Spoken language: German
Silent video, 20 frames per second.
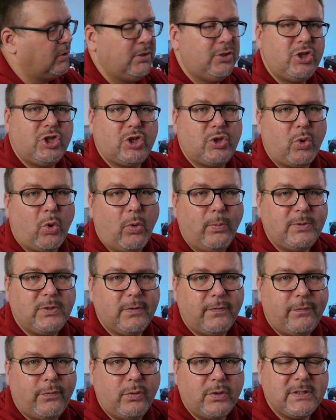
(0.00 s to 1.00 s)

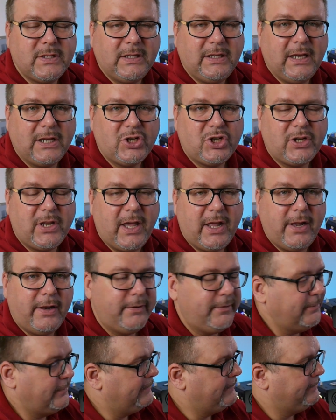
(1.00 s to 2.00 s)
Stromzufuhr
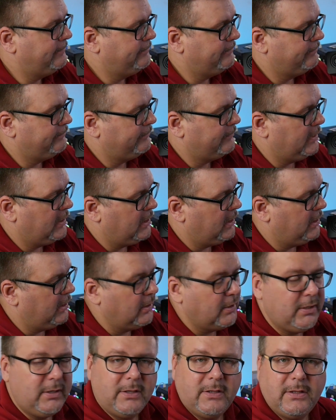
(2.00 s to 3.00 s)
sicherstellen,
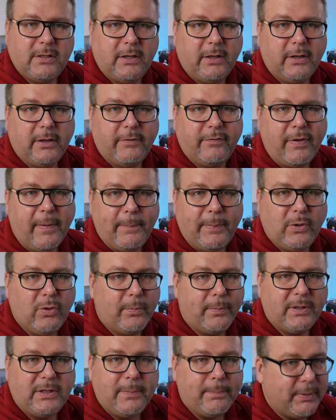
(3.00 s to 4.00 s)
äh,
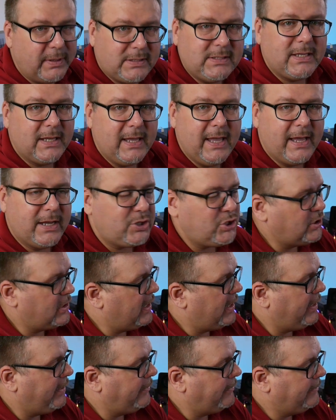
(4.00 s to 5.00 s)
Verbindung mit dem PC
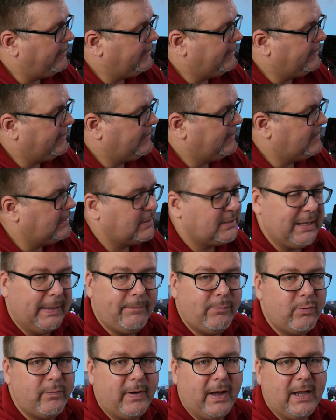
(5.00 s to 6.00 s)
herstellen,
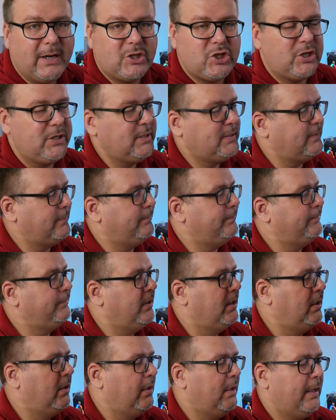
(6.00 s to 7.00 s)
Subwoofer
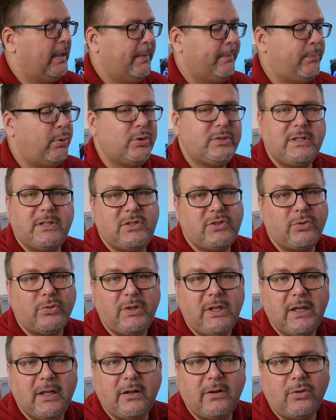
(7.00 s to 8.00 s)
anschließen,
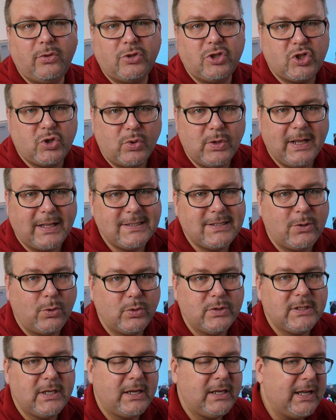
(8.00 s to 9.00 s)
positionieren und schon ganz
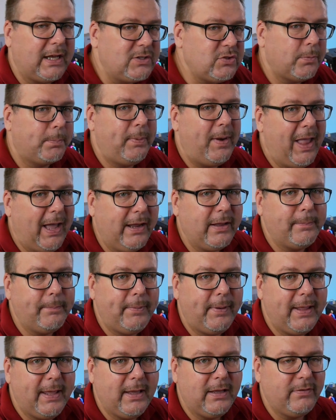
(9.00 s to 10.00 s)
losgehen, also Plug and
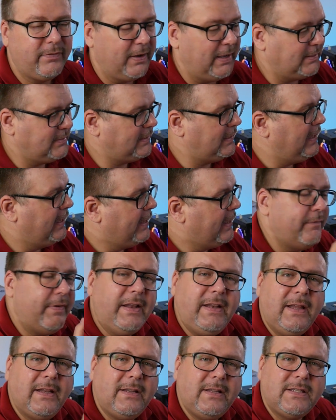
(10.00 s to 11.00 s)
Play quasi.
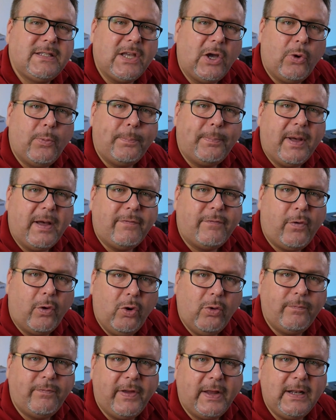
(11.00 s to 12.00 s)
Wenn ihr die Soundbar
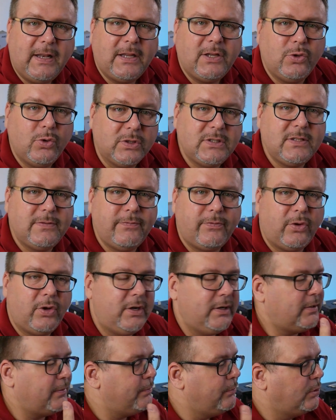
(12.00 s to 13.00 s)
vollumfänglich nutzen
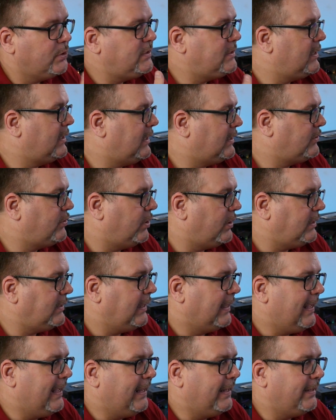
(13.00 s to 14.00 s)
wollt, müsst ihr
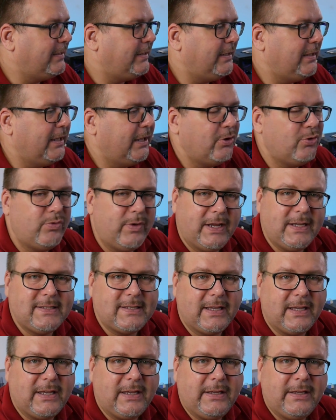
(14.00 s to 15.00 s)
natürlich die
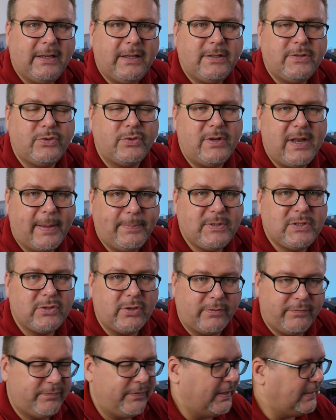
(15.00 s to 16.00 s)
Razer Synapse
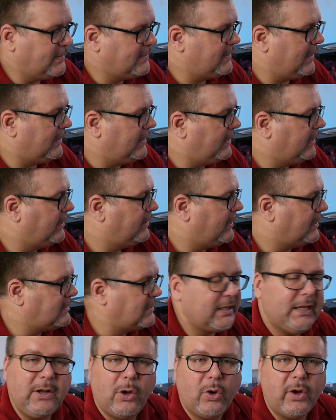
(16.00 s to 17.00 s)
Software installieren. Das
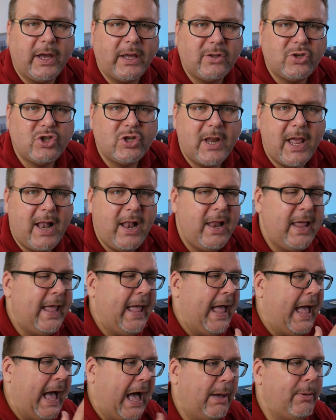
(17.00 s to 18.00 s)
geht auch recht schnell,
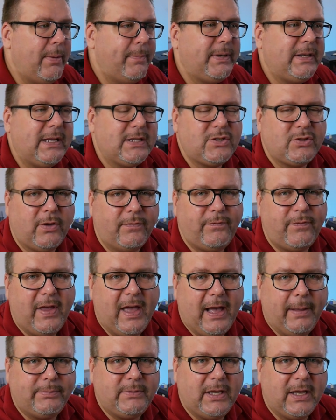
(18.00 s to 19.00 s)
aber mit der
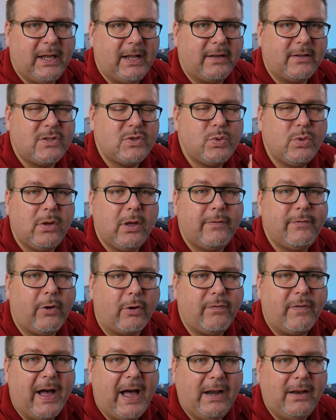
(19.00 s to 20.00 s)
Software habt ihr halt Zugriff
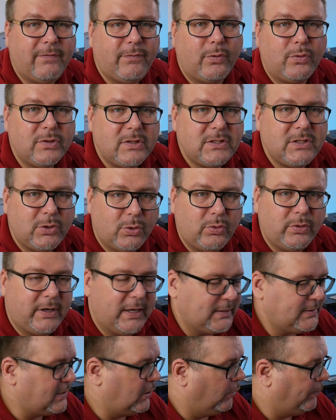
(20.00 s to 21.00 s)
auf alle Funktionen
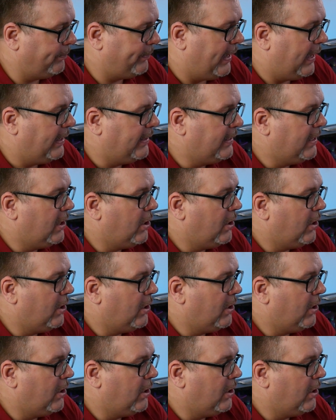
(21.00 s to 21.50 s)
der Soundbar.